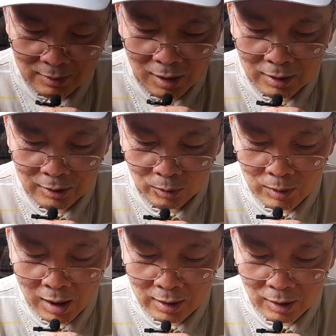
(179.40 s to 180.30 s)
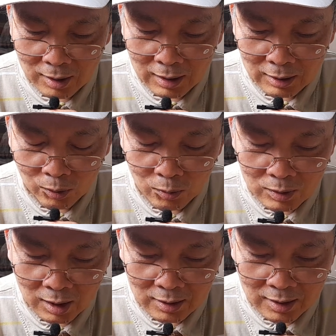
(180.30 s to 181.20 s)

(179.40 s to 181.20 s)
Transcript: rồi đó chủ đề đó là chú gợi